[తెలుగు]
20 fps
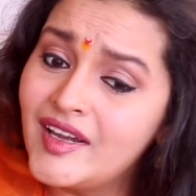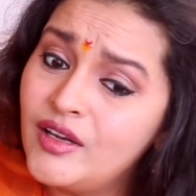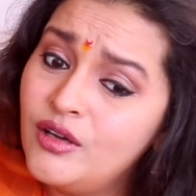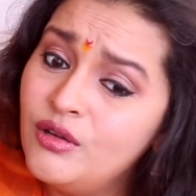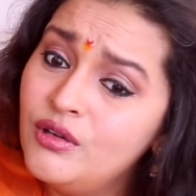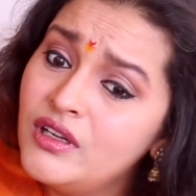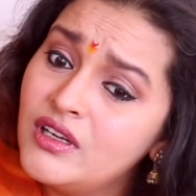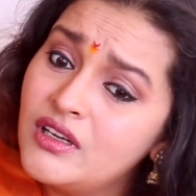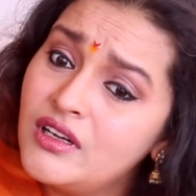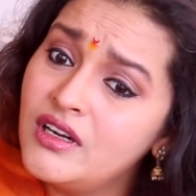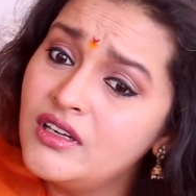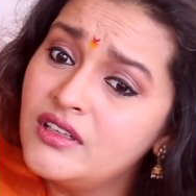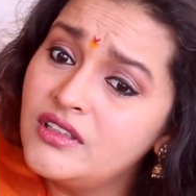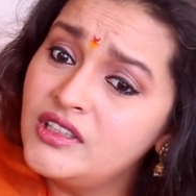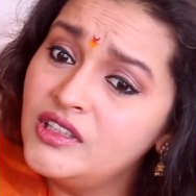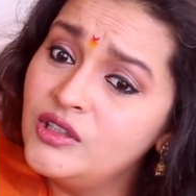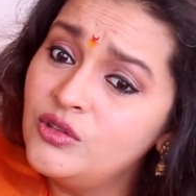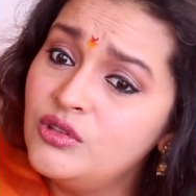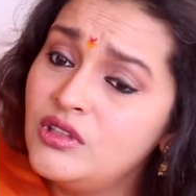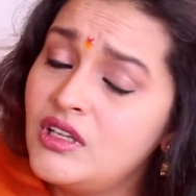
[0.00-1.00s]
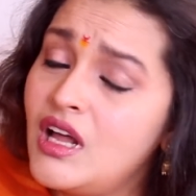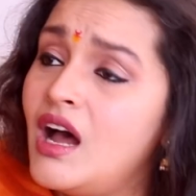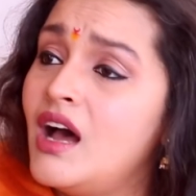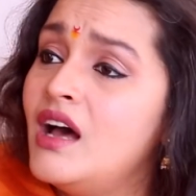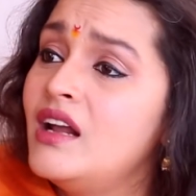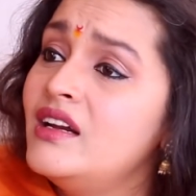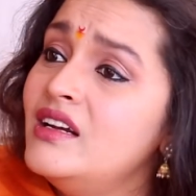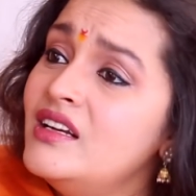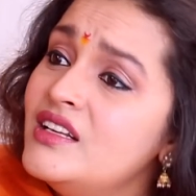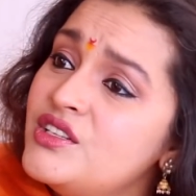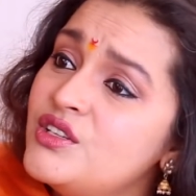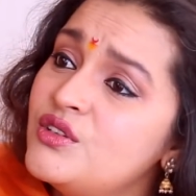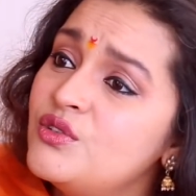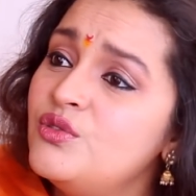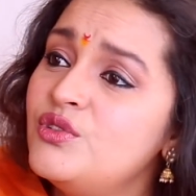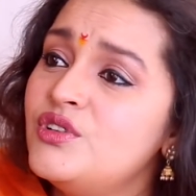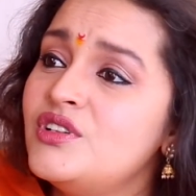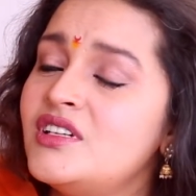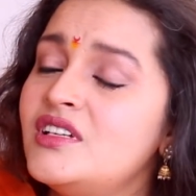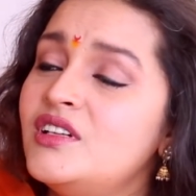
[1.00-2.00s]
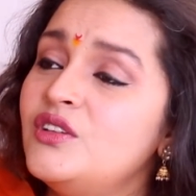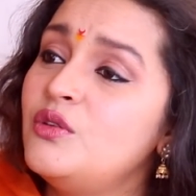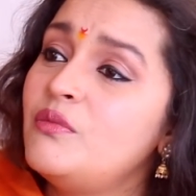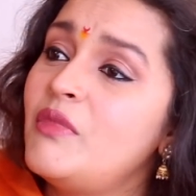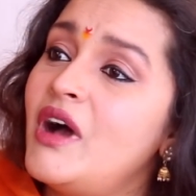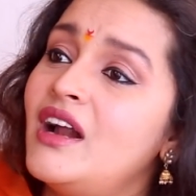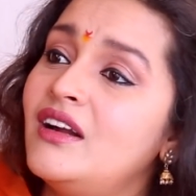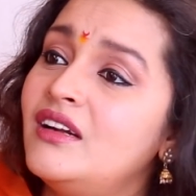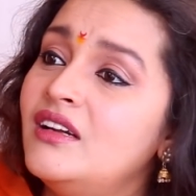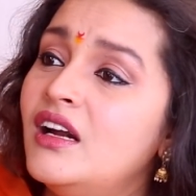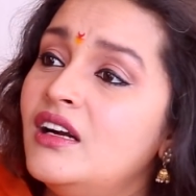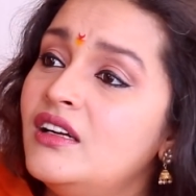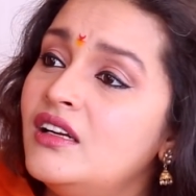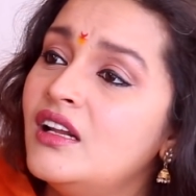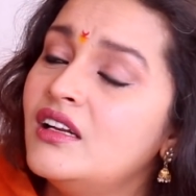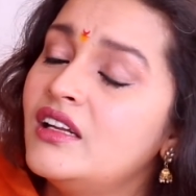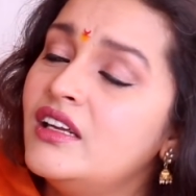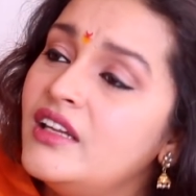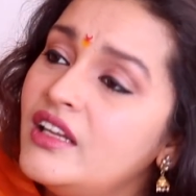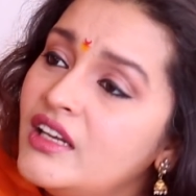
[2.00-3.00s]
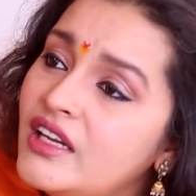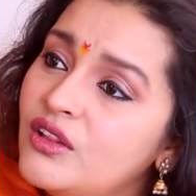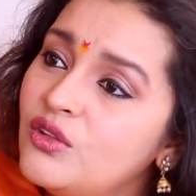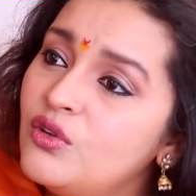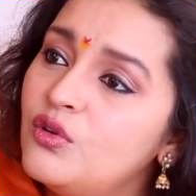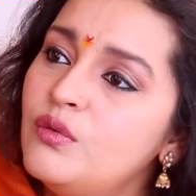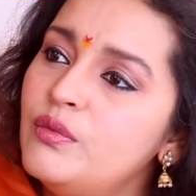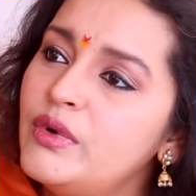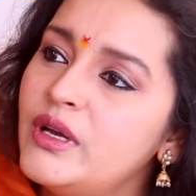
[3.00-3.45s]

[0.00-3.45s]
సెక్యులర్ కంట్రీలో నా రిలీజన్ గురించి నేను మాట్లాడటానికి నేను ఎందుకు